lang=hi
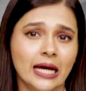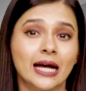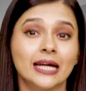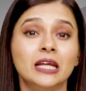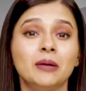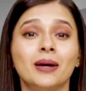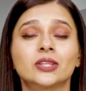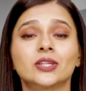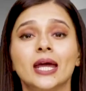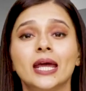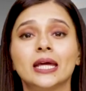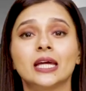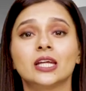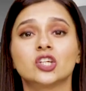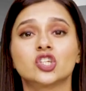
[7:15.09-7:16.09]
गनीमत
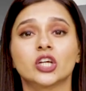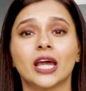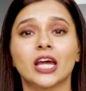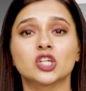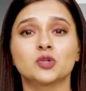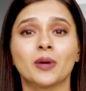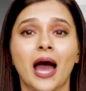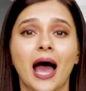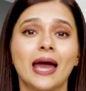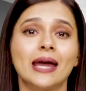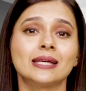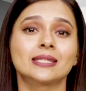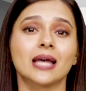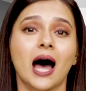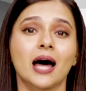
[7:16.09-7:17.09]
रही कि ऋषिकेश में
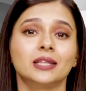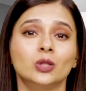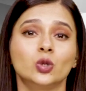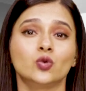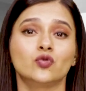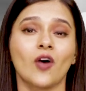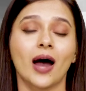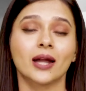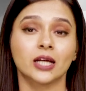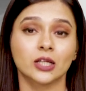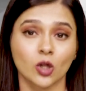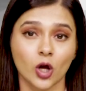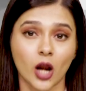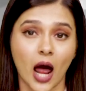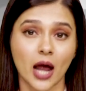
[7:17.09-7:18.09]
आए इस आंधी तूफान
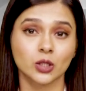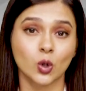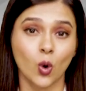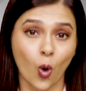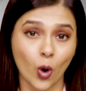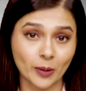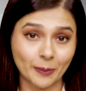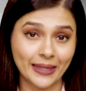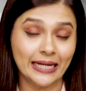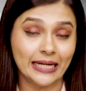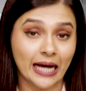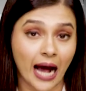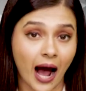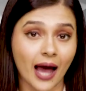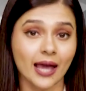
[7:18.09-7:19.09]
के दौरान कोई भी
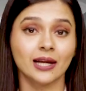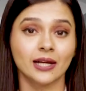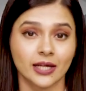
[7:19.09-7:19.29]
घायल